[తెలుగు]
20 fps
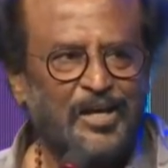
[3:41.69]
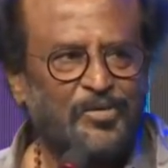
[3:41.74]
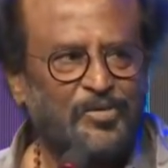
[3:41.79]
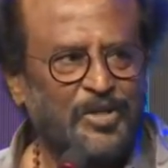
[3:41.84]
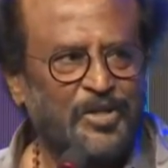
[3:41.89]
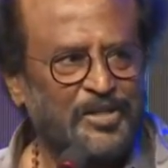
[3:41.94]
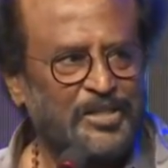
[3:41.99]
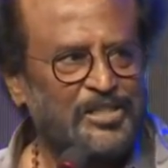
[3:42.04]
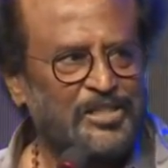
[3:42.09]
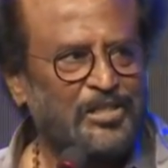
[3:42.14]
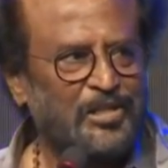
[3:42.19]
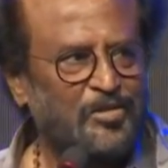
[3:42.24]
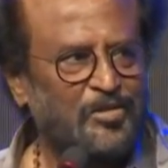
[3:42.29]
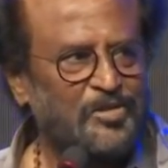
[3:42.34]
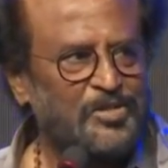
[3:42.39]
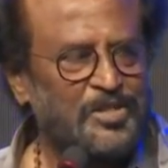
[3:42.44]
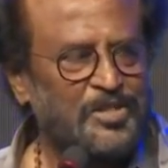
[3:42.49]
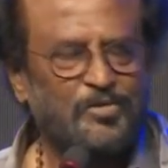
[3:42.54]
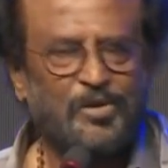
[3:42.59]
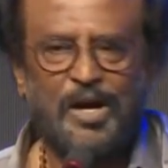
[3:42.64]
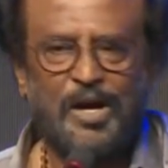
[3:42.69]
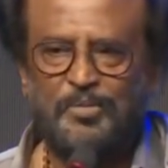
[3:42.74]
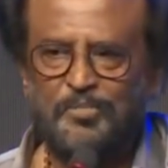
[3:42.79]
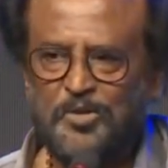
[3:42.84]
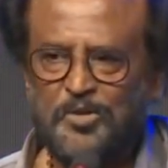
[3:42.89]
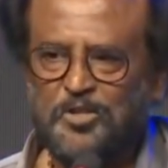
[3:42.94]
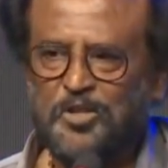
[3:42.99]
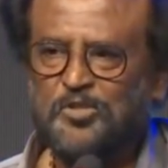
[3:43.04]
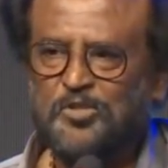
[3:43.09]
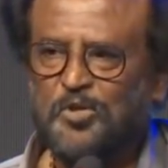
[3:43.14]
కొన్ని ఇండస్ట్రీలో వచ్చి ఓ
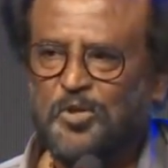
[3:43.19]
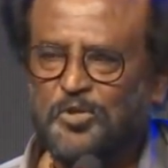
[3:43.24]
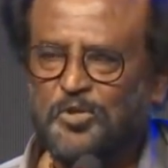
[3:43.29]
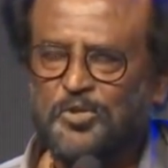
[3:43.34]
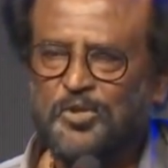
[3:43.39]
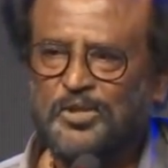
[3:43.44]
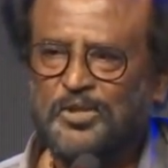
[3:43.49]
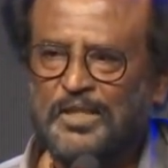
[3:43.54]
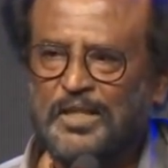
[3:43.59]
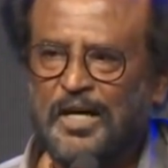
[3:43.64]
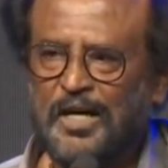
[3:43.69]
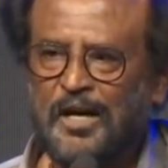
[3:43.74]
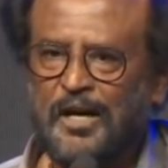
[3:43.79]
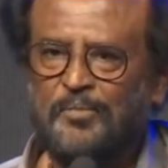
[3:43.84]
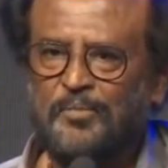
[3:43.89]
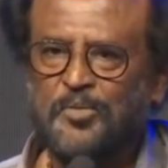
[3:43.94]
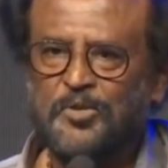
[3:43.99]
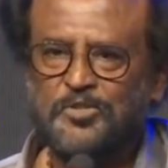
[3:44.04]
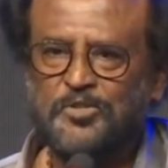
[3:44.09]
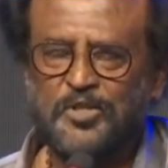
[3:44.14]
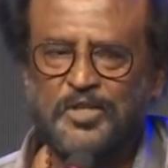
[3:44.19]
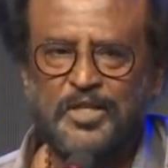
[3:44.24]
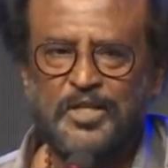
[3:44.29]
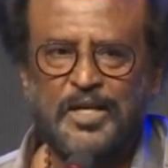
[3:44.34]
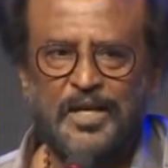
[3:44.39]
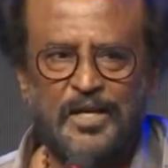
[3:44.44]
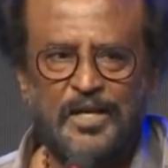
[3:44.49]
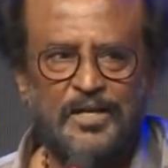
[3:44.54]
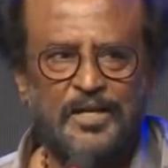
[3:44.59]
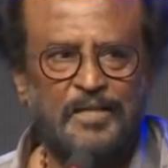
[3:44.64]
ఆపర్చునిటీ దొరుకుతుంది ఆ ఆపర్చునిటీ
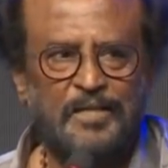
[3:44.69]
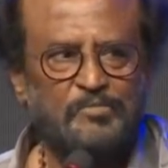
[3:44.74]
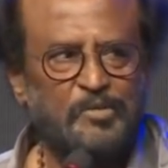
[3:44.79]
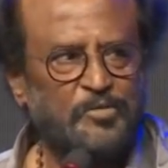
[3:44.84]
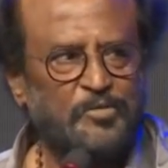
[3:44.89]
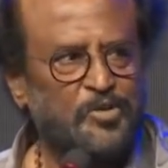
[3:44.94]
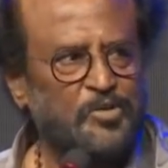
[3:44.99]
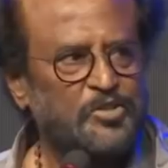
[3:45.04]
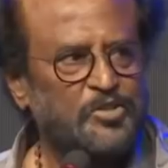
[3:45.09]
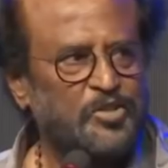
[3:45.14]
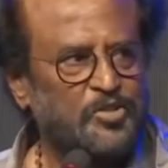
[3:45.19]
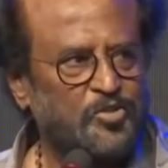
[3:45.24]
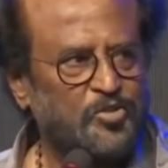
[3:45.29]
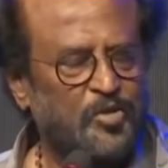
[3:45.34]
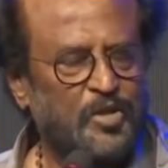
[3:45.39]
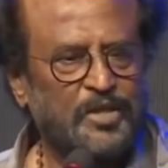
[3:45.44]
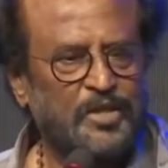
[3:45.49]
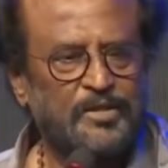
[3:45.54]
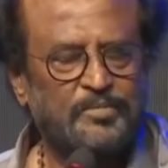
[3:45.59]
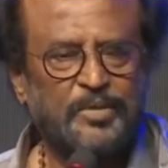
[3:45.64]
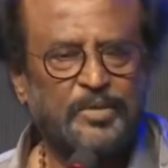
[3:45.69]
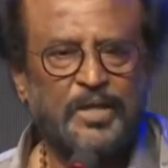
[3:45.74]
కరెక్ట్గా మేము యూజ్ చేసుకోవాలి